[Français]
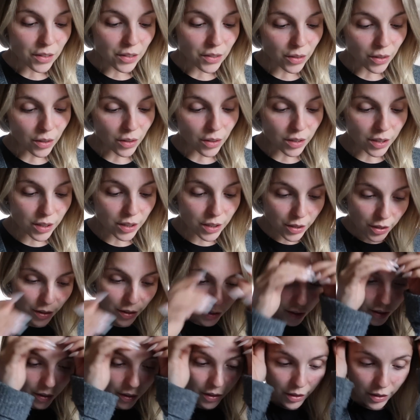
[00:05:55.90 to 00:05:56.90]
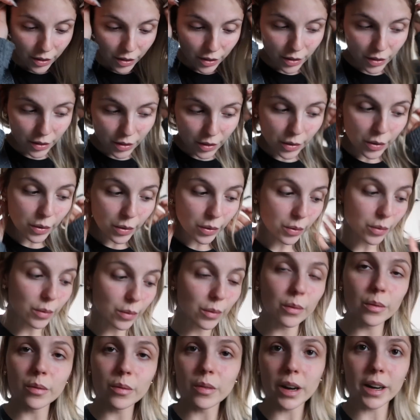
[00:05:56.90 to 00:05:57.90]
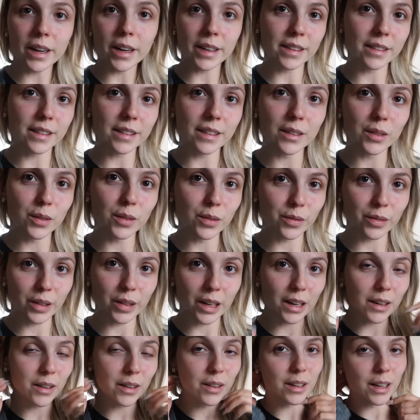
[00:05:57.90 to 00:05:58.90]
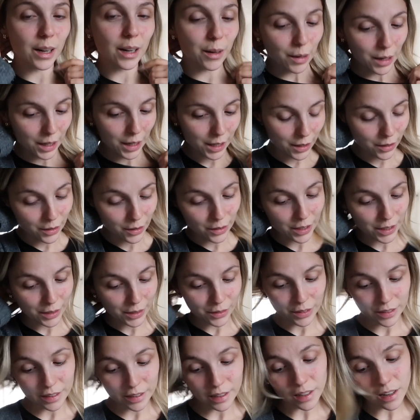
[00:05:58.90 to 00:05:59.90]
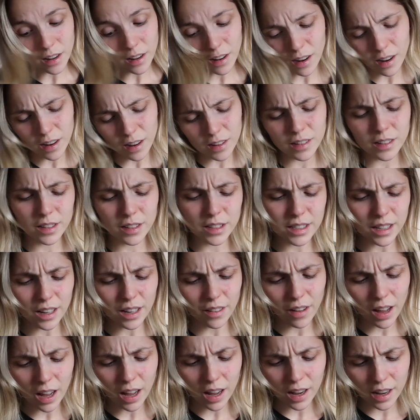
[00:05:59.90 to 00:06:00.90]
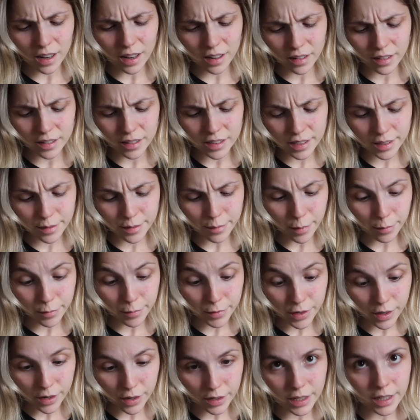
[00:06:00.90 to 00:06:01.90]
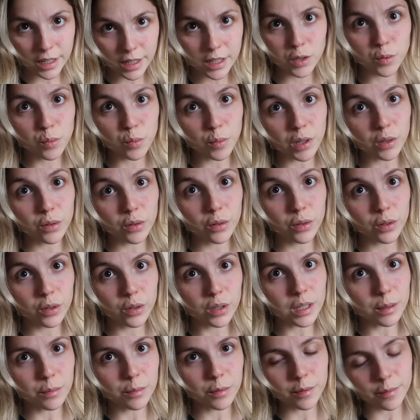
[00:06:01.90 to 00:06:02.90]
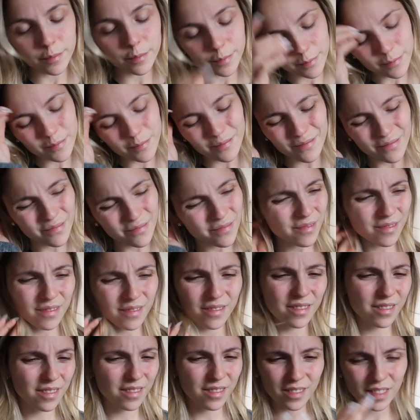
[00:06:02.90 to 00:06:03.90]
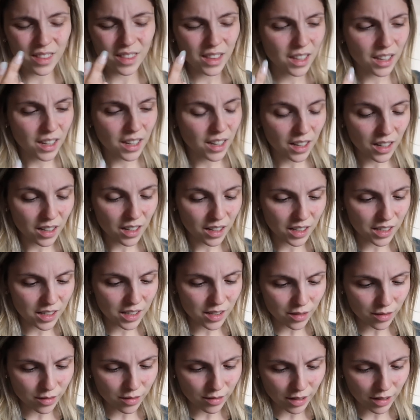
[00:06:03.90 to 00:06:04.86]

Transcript: Donc, euh, on va arrêter de faire euh, la warrior et de dire non, non ça va, euh, si je me mouche le nez, je bois de l'eau, c'est bon. Qui se